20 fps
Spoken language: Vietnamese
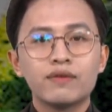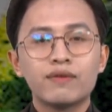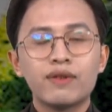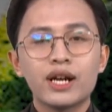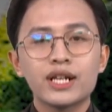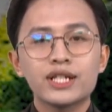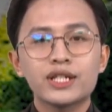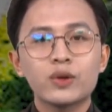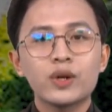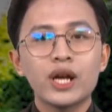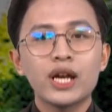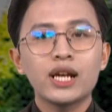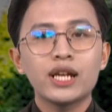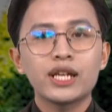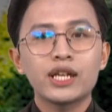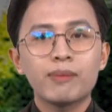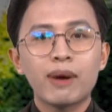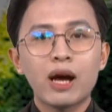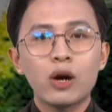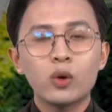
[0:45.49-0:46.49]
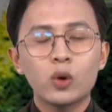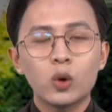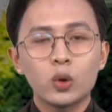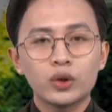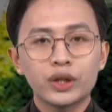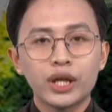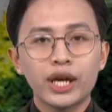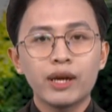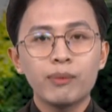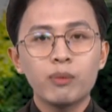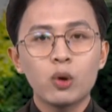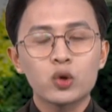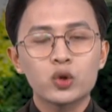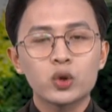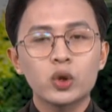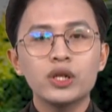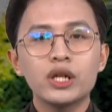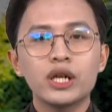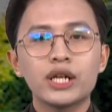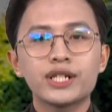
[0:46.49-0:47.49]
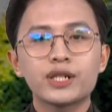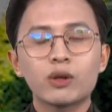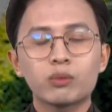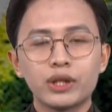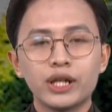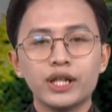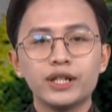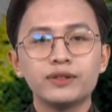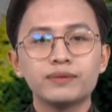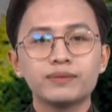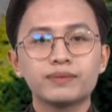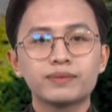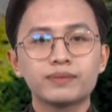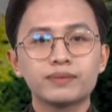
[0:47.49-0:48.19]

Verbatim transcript: Và sau đây là dự báo cụ thể một số nơi trong tỉnh.